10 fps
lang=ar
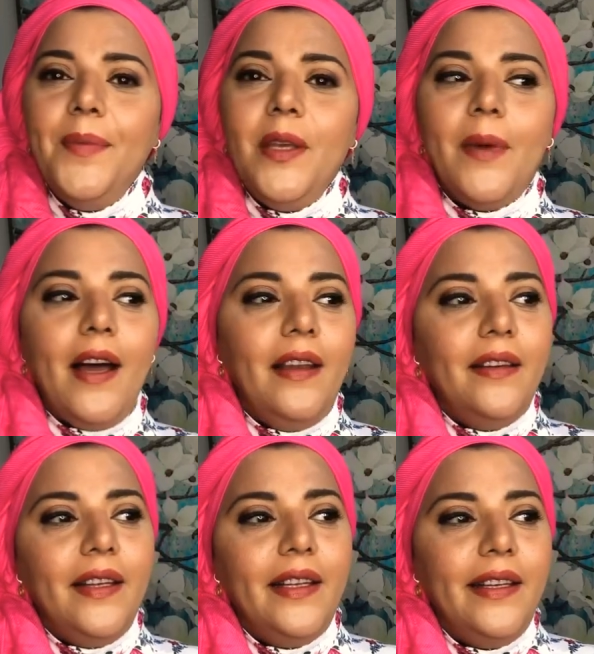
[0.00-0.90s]
بقى
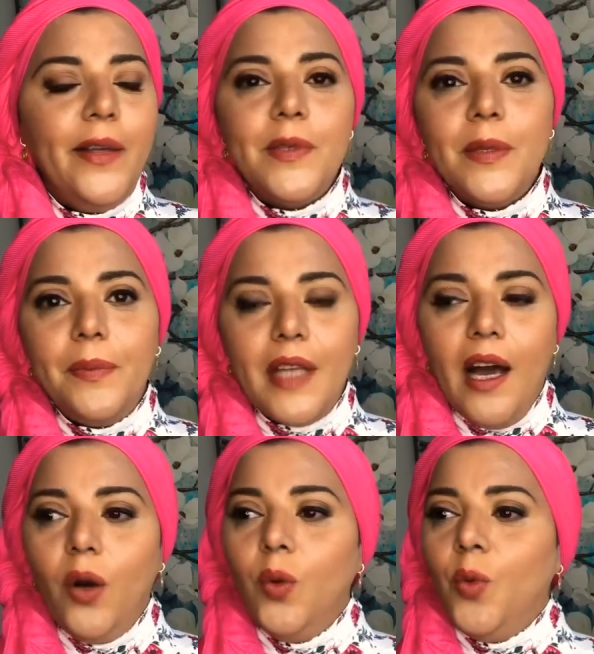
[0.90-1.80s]
اللبس
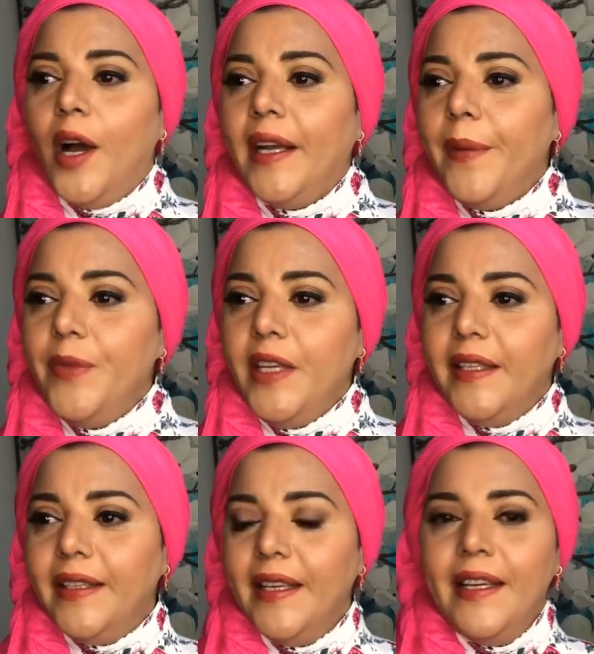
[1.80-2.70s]
بتاعهم وعجبني